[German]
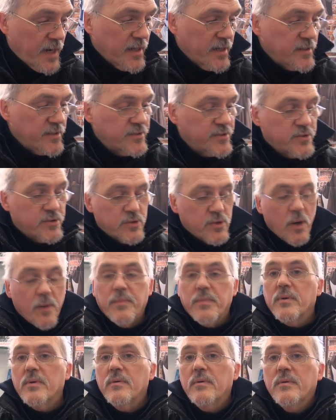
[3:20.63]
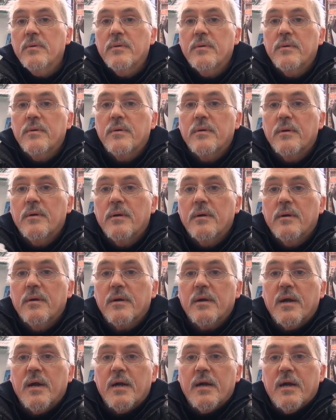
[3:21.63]
ein Döbbe
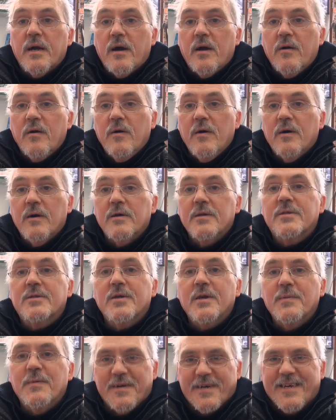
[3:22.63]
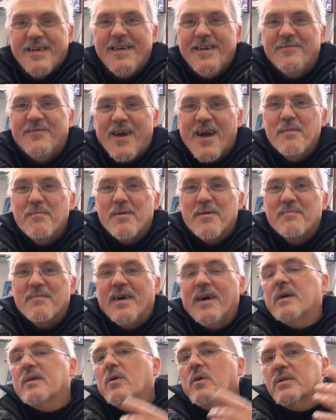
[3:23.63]
Kakao, Döbbe, Werbung.
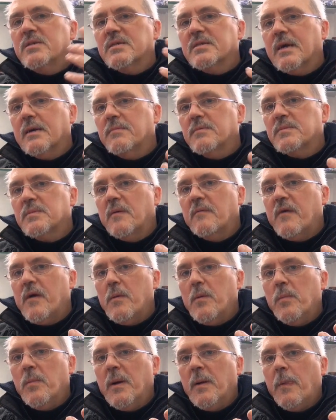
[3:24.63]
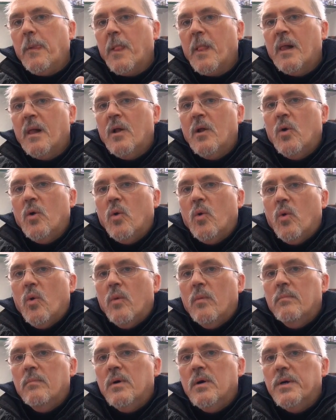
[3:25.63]
machen. Also Heutzutage muss man Werbung machen
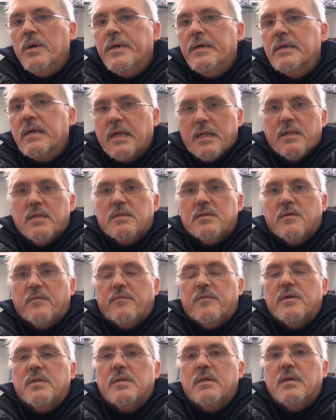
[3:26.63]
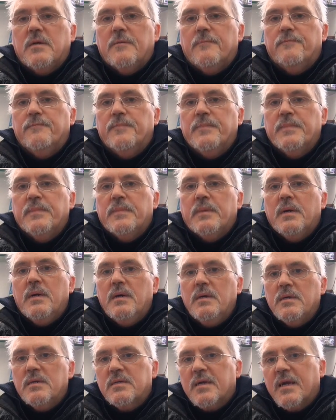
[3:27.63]
um äh, Geld zu verdienen.
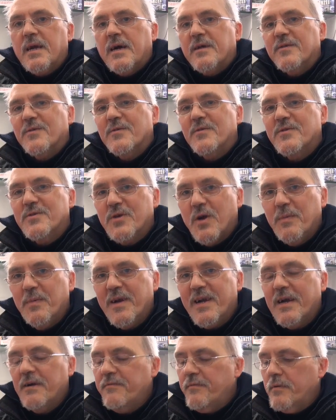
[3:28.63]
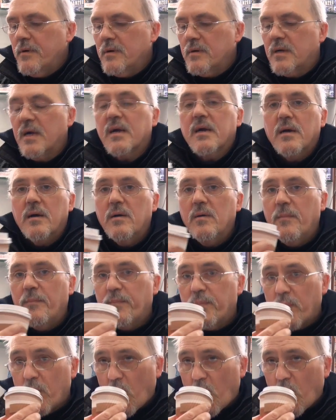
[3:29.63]
Ja, ich trinke also Dörbe-Kakao.